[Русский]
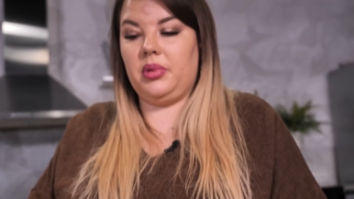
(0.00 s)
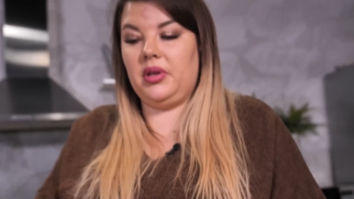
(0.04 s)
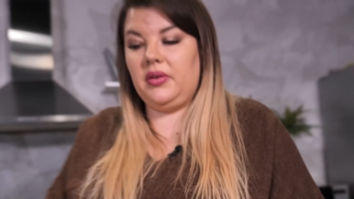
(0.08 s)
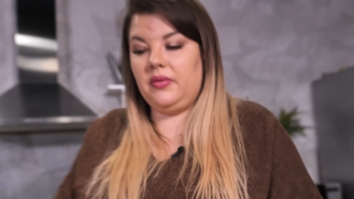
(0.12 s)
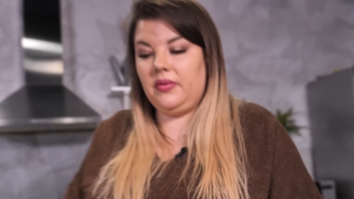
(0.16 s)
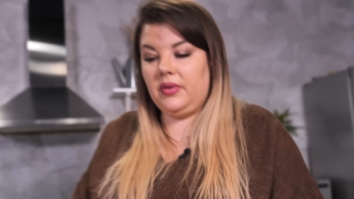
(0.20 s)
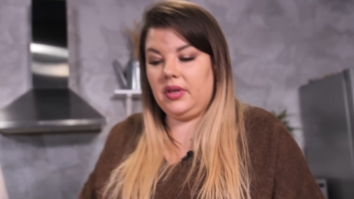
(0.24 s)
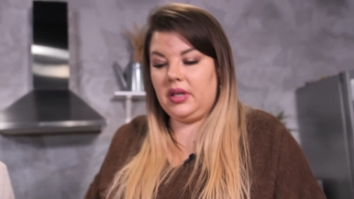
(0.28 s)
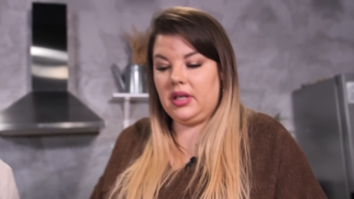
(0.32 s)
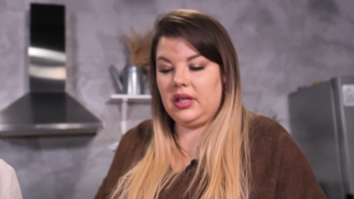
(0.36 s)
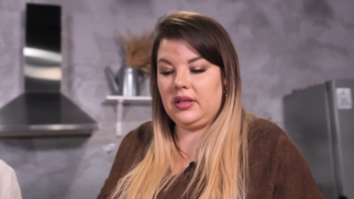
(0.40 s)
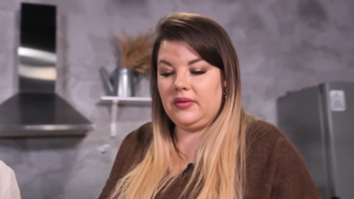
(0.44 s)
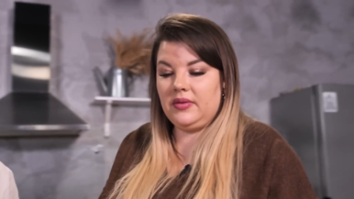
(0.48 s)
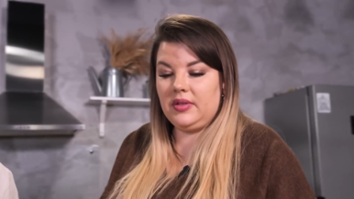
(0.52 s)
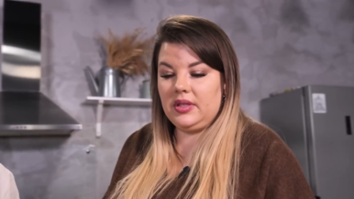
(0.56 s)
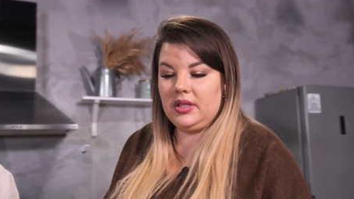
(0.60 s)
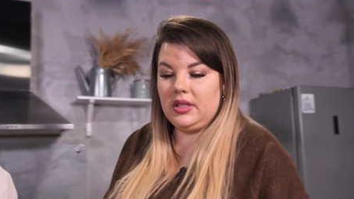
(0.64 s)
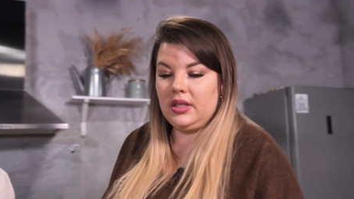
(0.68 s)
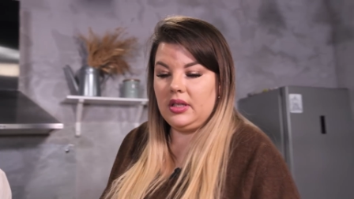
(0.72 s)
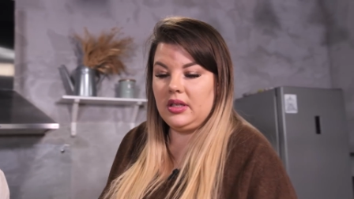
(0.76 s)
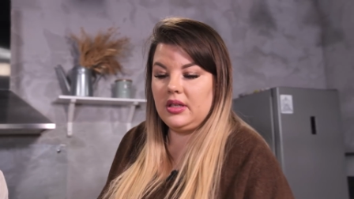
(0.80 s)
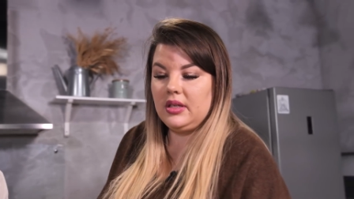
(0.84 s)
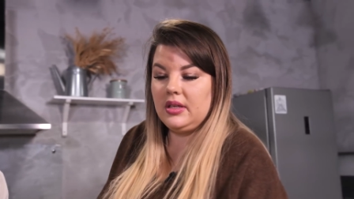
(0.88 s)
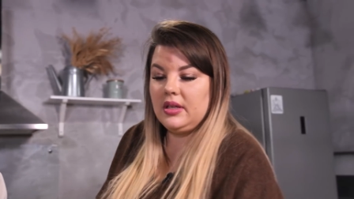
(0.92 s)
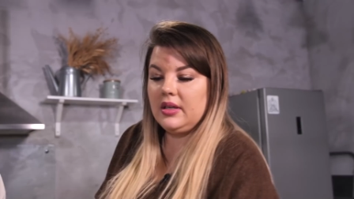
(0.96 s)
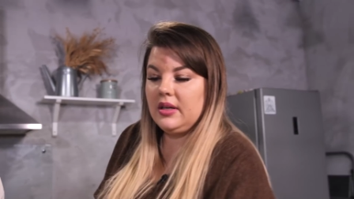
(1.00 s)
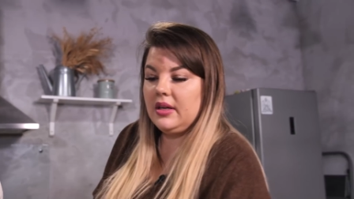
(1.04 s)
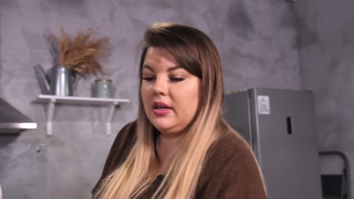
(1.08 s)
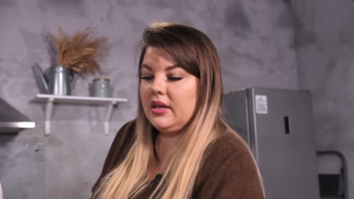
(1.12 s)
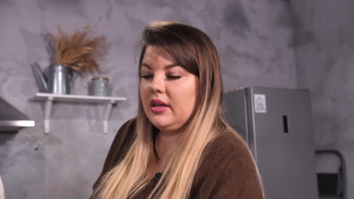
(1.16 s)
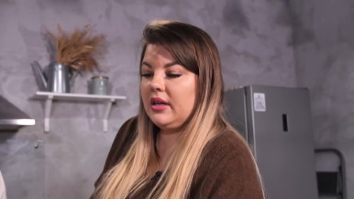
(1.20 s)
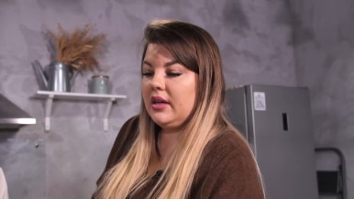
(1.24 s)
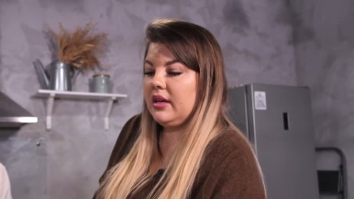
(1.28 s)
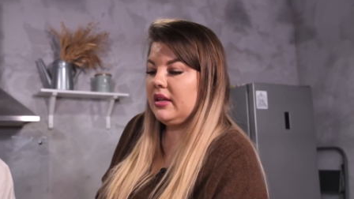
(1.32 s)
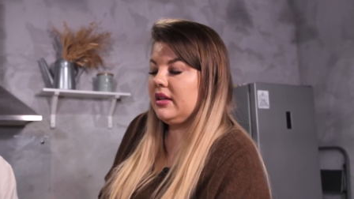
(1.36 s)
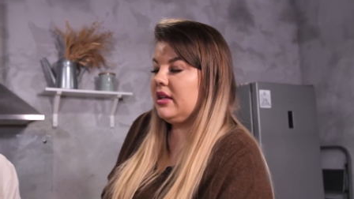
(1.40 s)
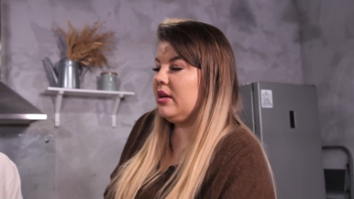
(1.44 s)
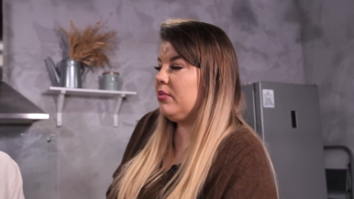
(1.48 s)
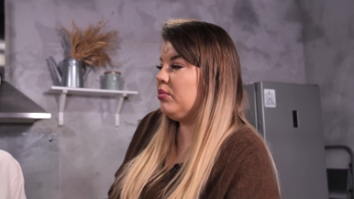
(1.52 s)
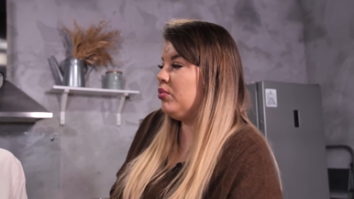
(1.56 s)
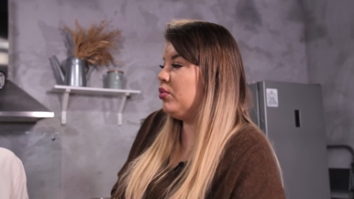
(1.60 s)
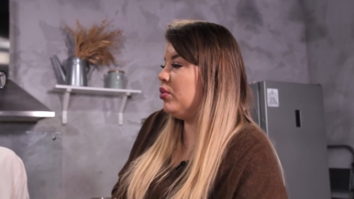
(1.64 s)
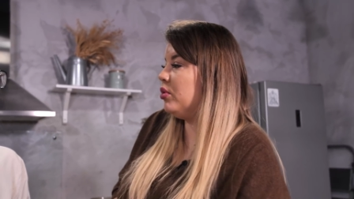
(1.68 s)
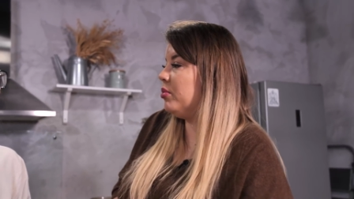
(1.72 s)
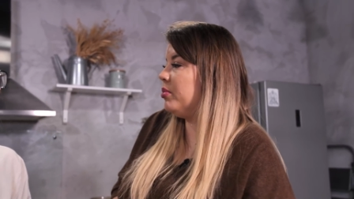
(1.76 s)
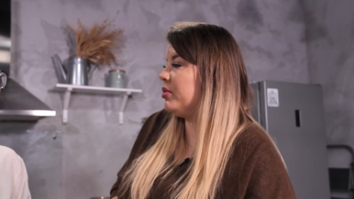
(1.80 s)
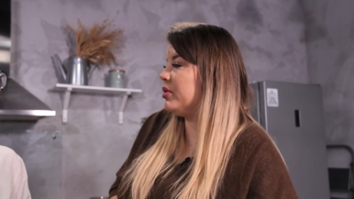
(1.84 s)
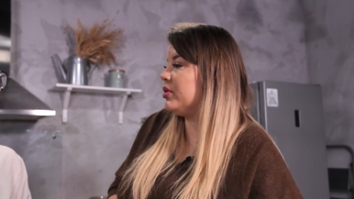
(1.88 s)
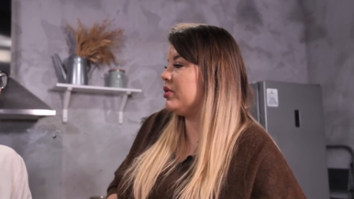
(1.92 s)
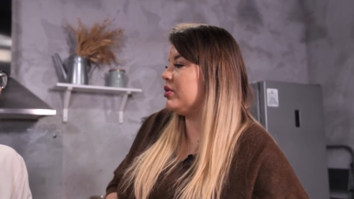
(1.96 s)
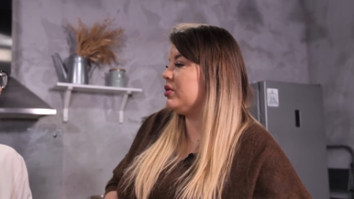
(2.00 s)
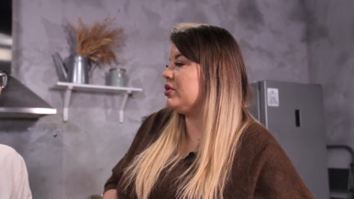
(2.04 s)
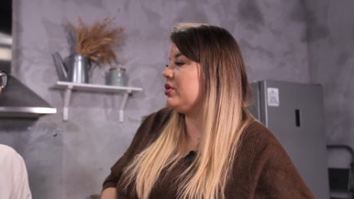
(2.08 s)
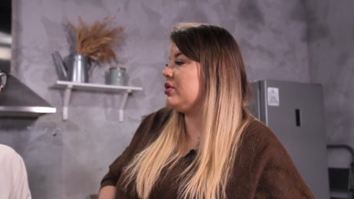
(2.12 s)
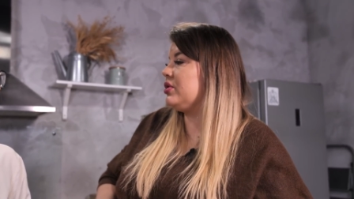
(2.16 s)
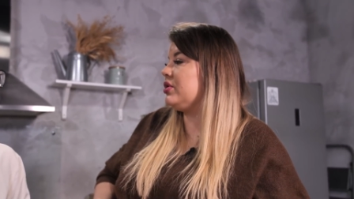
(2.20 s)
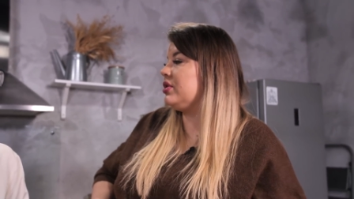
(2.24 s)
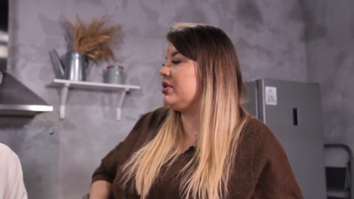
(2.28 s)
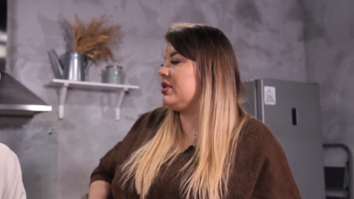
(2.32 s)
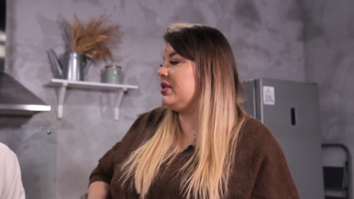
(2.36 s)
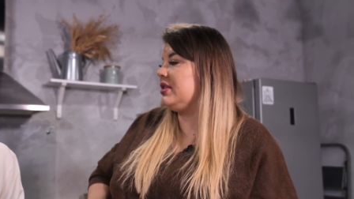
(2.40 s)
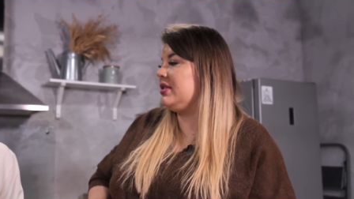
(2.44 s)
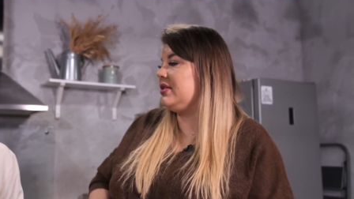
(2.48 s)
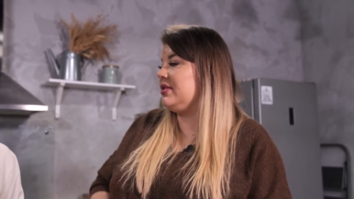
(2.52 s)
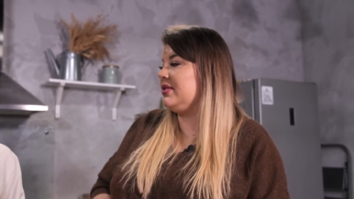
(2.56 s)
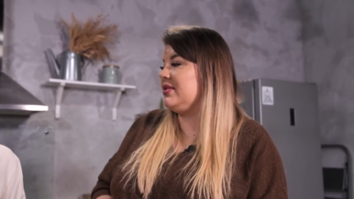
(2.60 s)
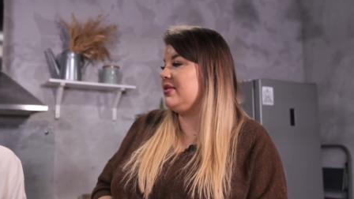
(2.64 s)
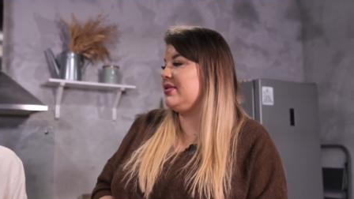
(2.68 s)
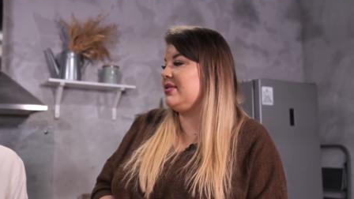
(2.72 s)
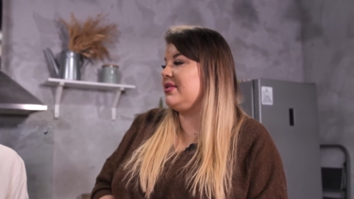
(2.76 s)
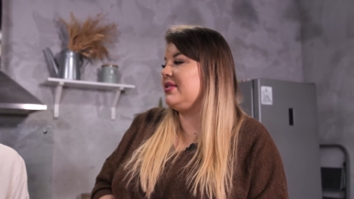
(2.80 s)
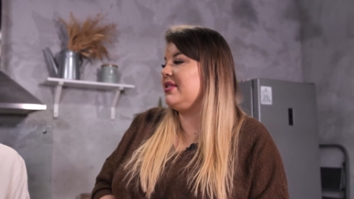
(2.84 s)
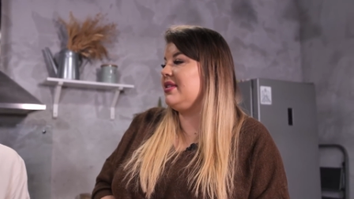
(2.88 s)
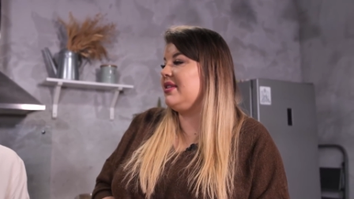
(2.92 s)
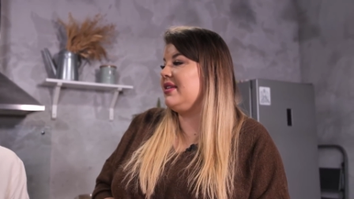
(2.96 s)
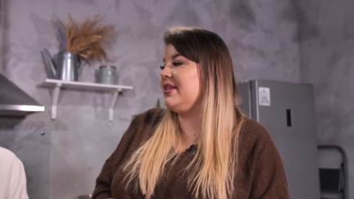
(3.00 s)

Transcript: Привыкли все к одному Комфорт. образу жизни.